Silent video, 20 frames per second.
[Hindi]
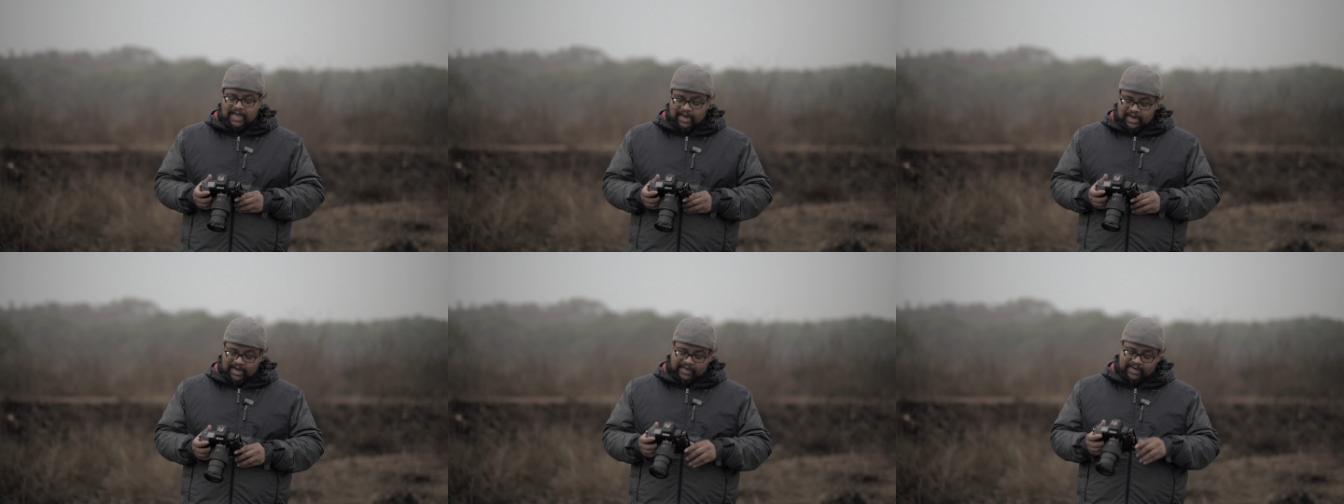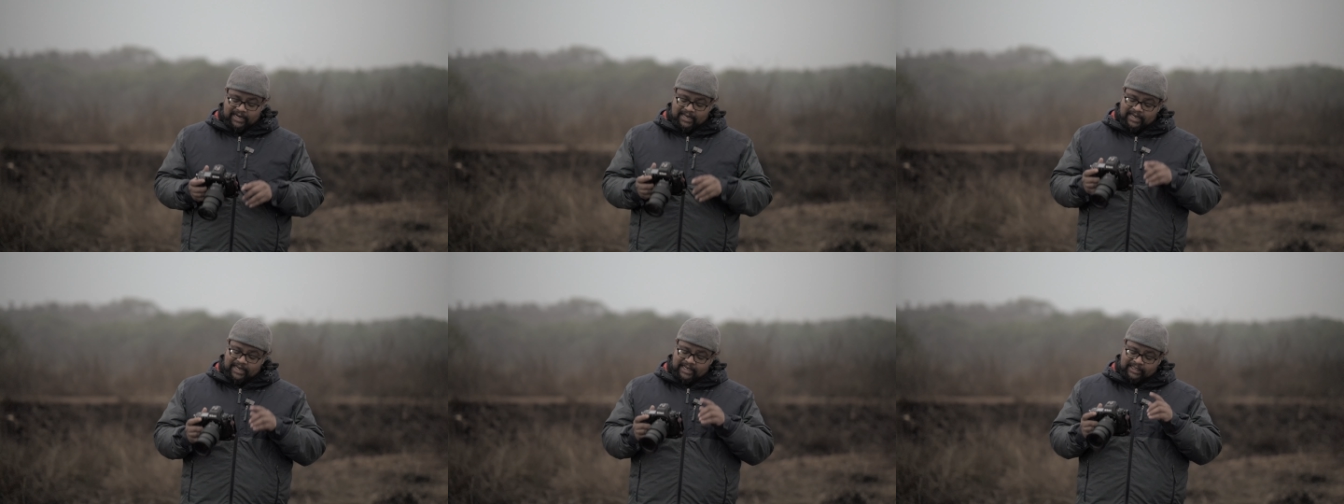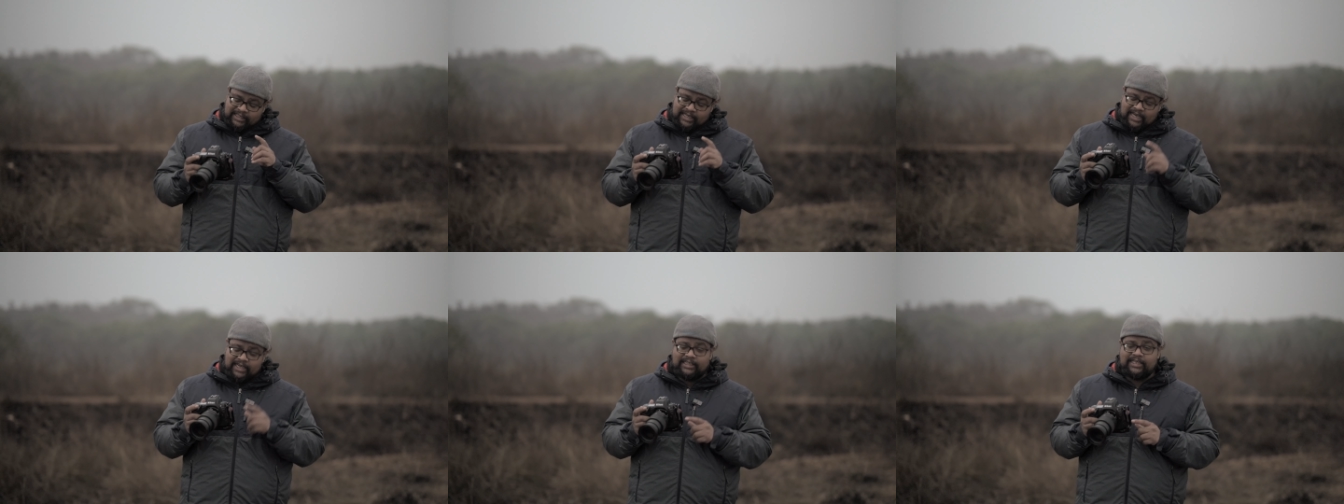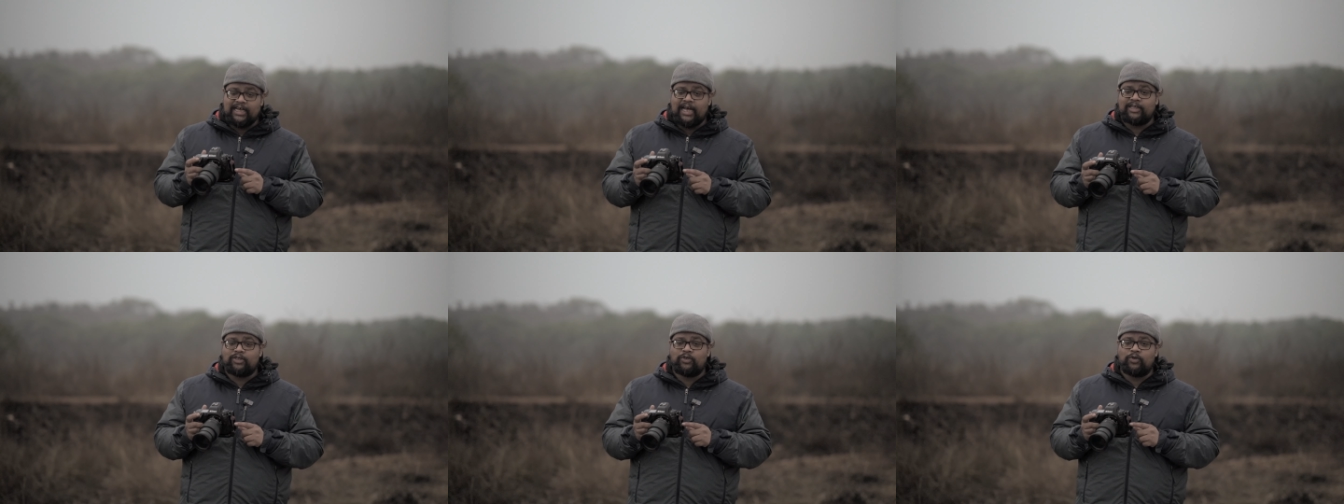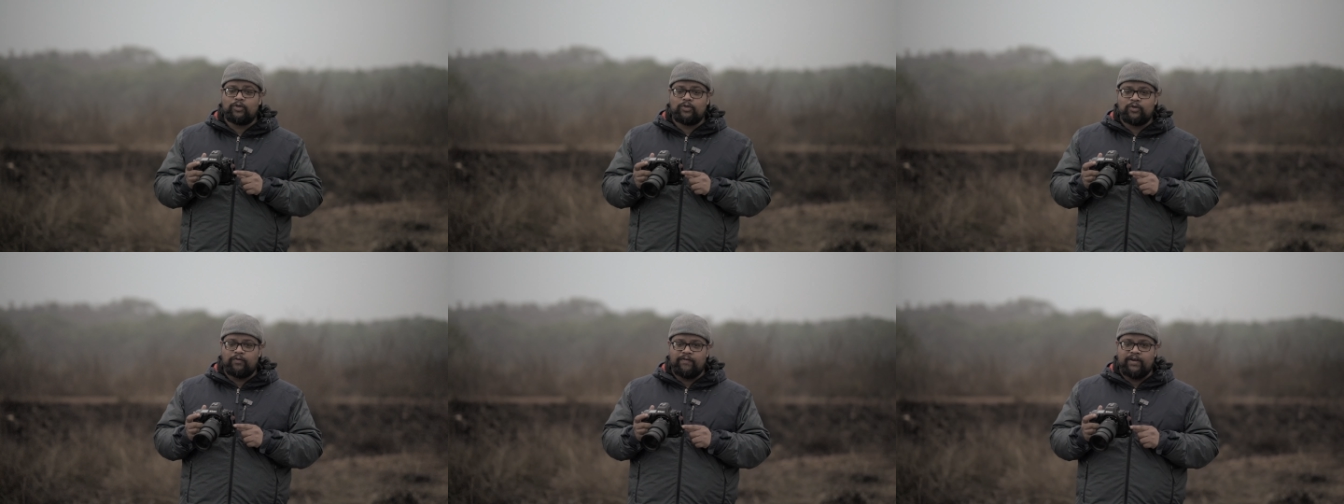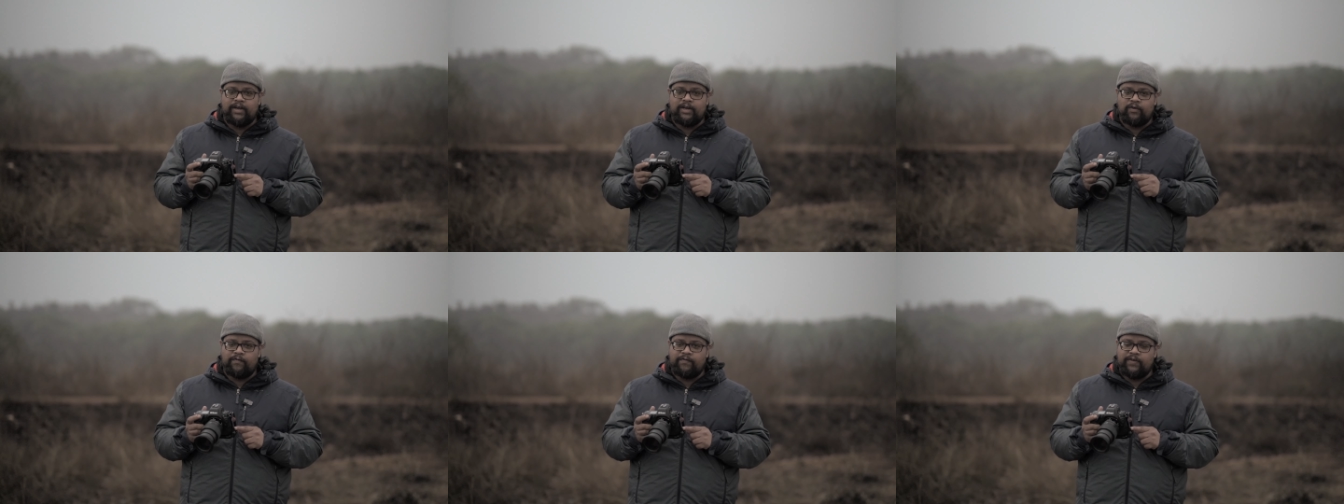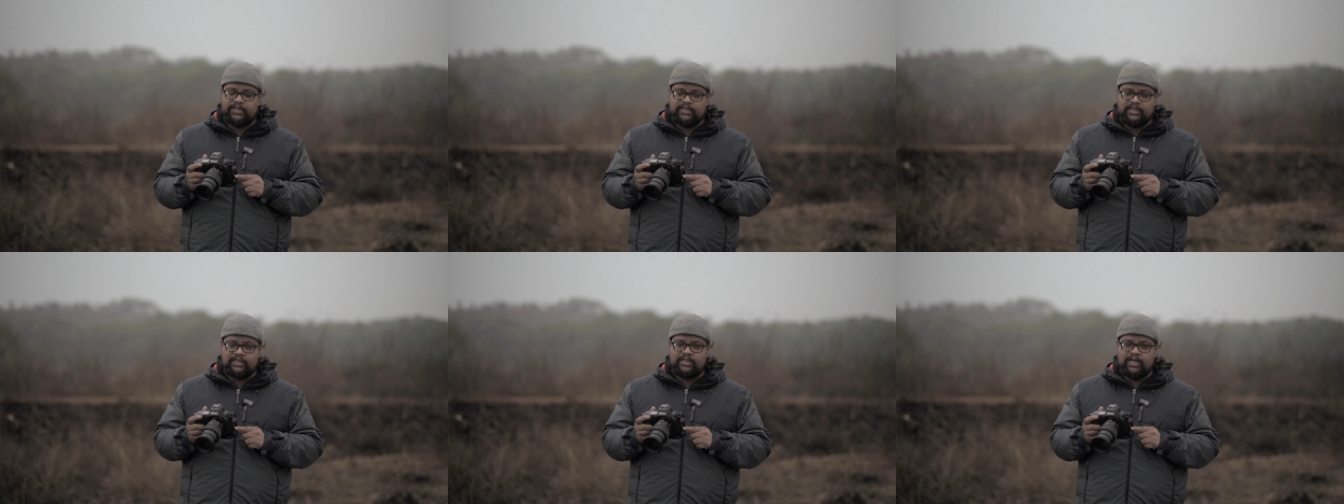लेकिन इसके साथ जो जो वीडियो
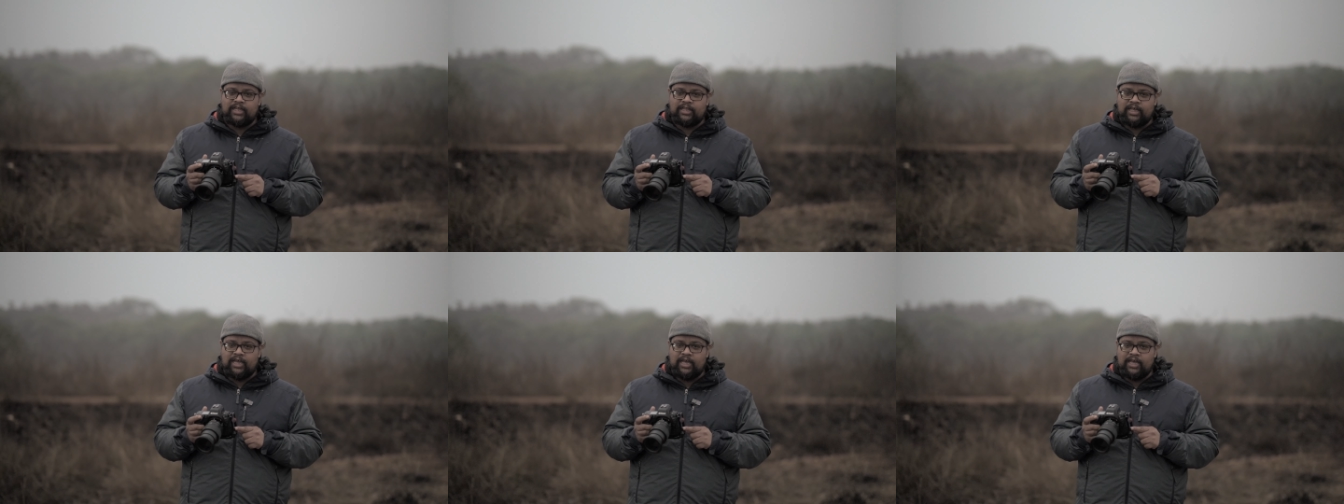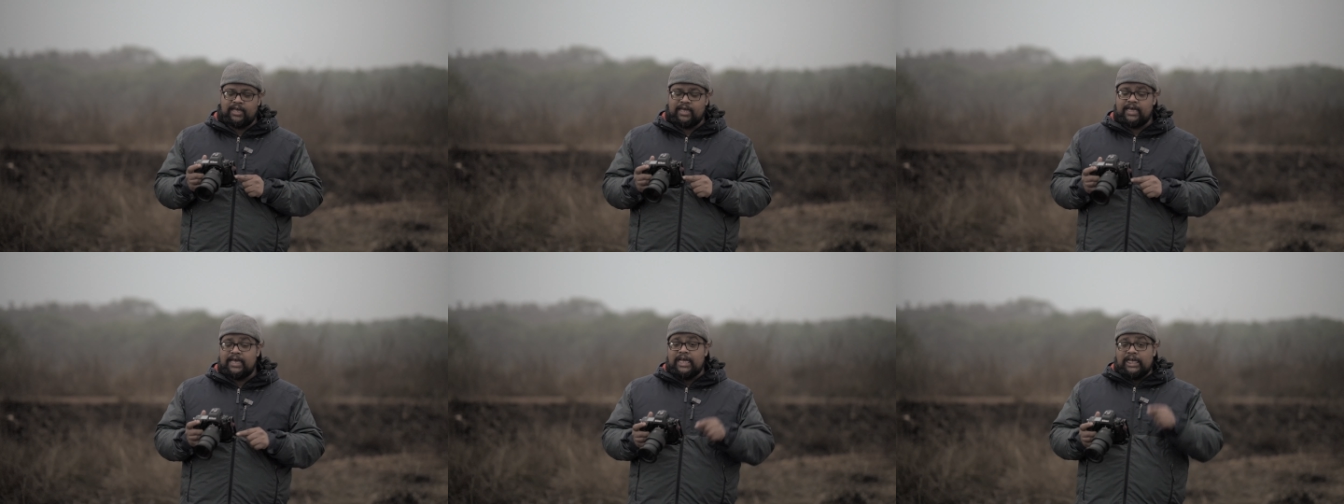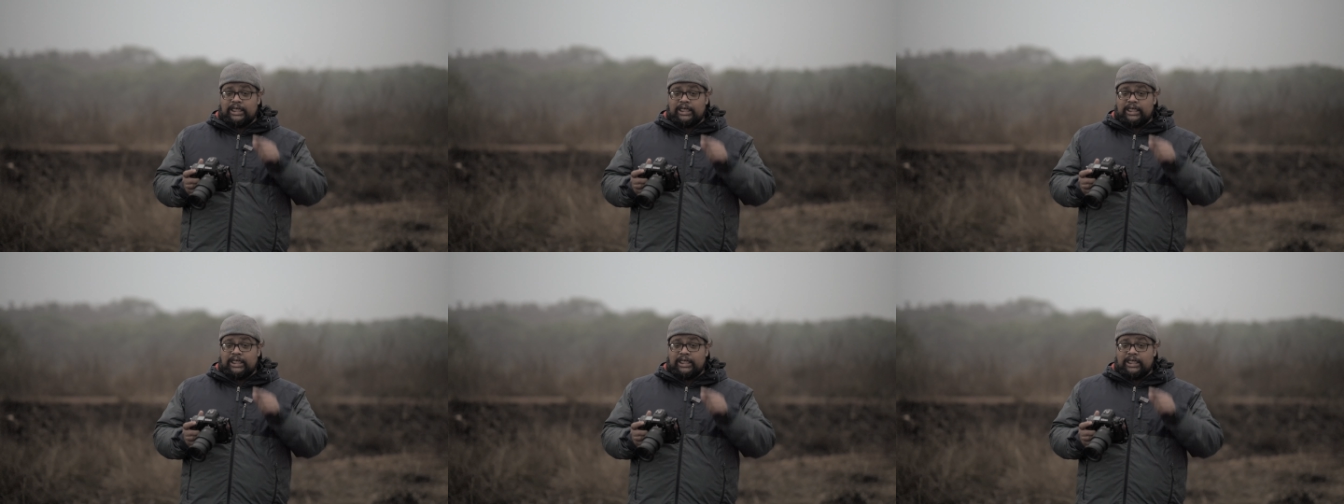फीचर्स आते हैं